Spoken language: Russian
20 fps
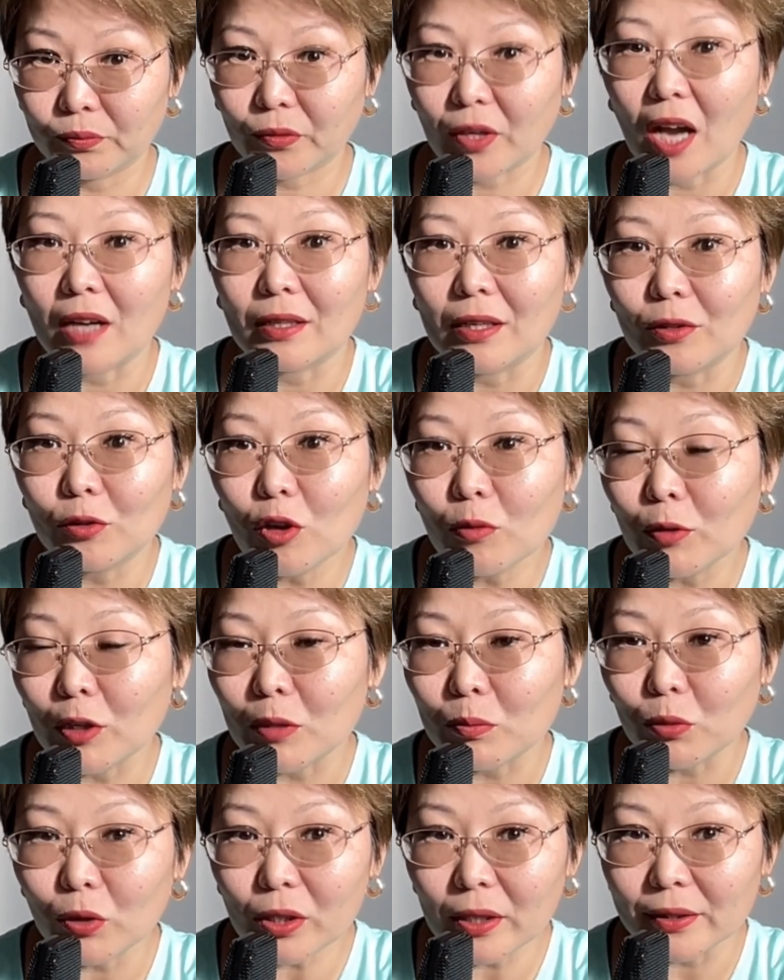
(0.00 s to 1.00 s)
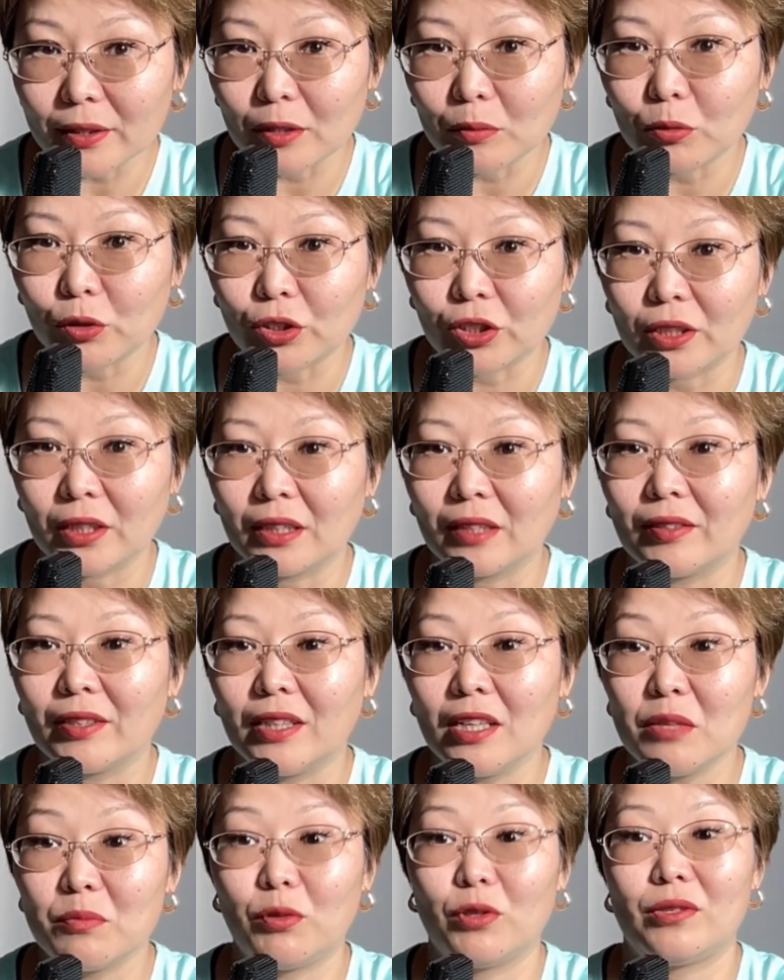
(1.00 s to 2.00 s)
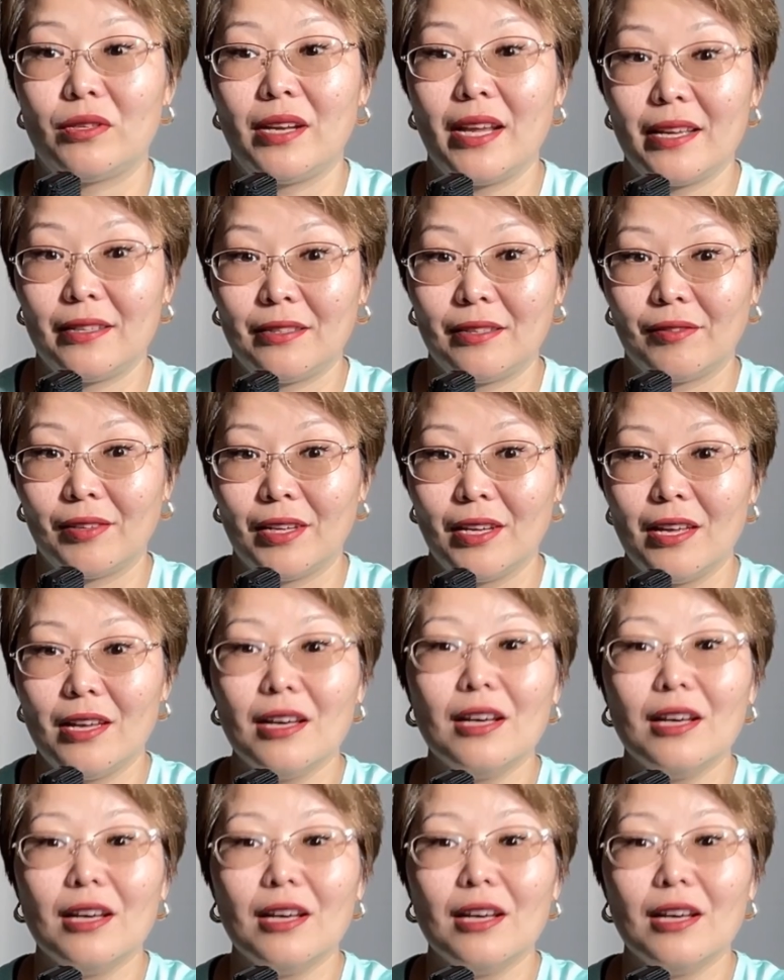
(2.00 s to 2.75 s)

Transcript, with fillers: О каком липолизе можно говорить после этого?